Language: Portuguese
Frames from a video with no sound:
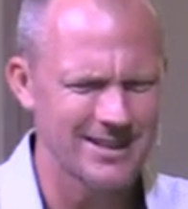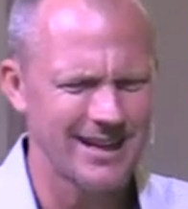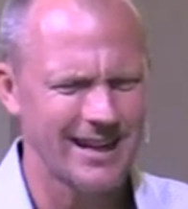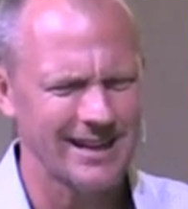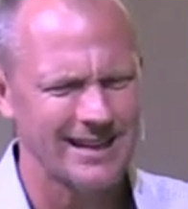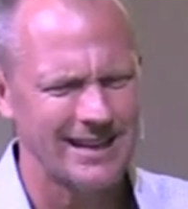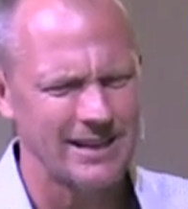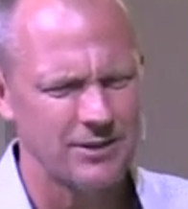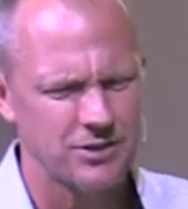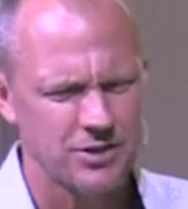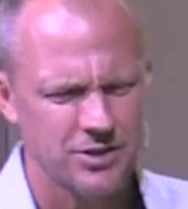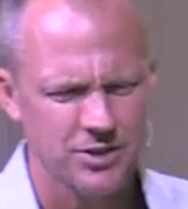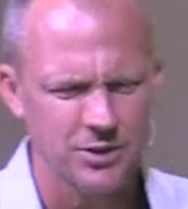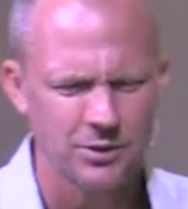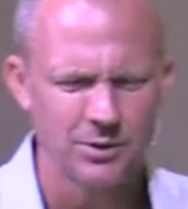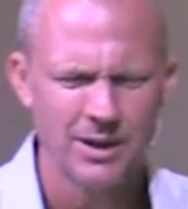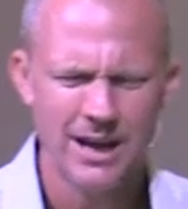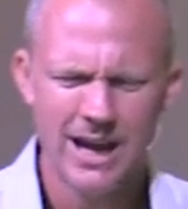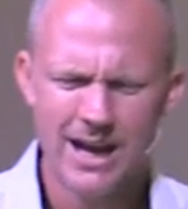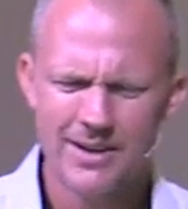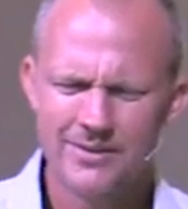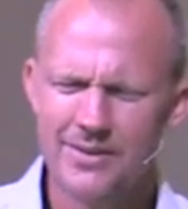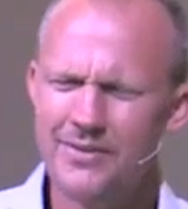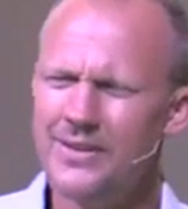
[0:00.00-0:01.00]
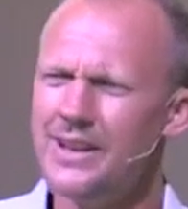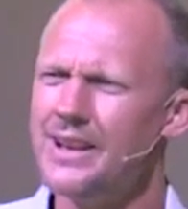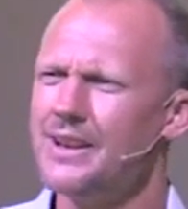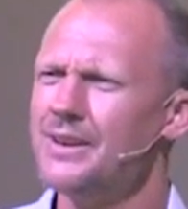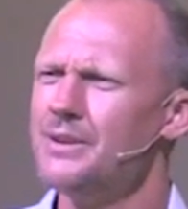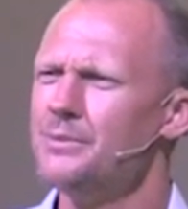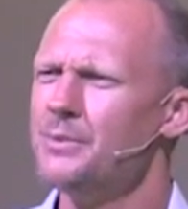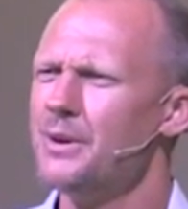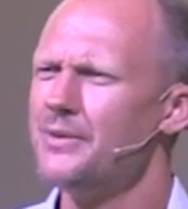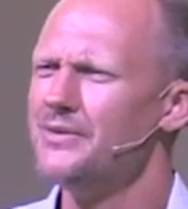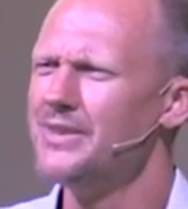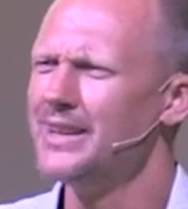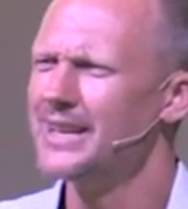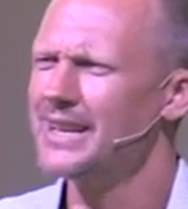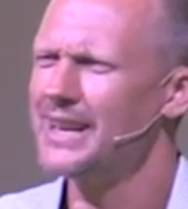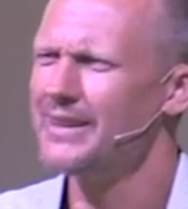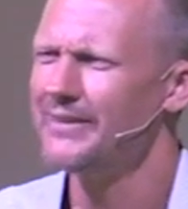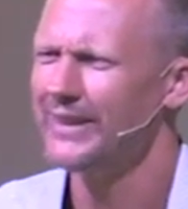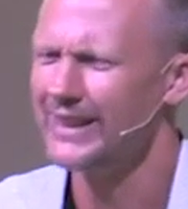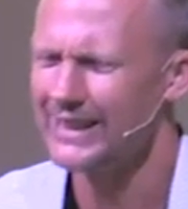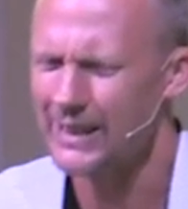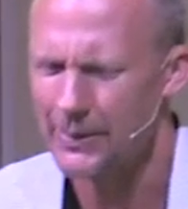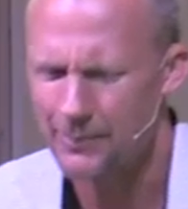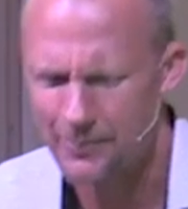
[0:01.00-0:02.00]
Será que eu estou vivendo uma vida que
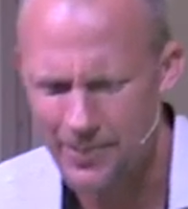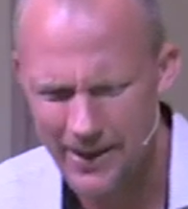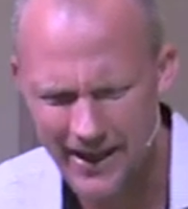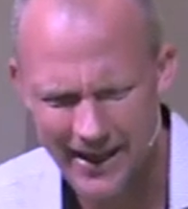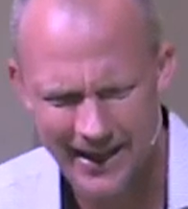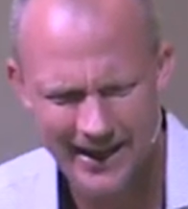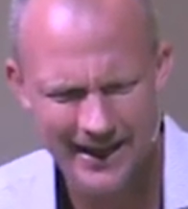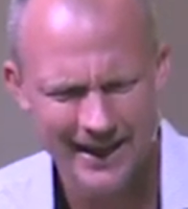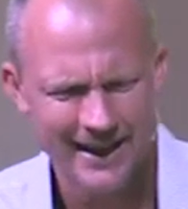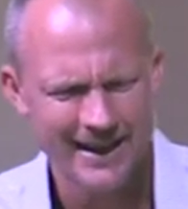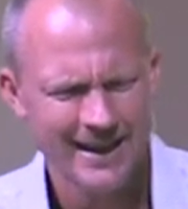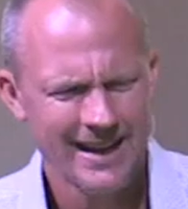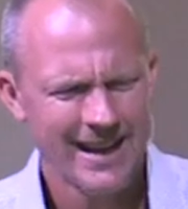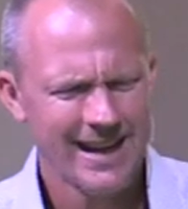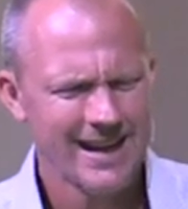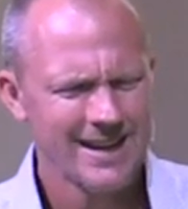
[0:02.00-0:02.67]
vale a pena?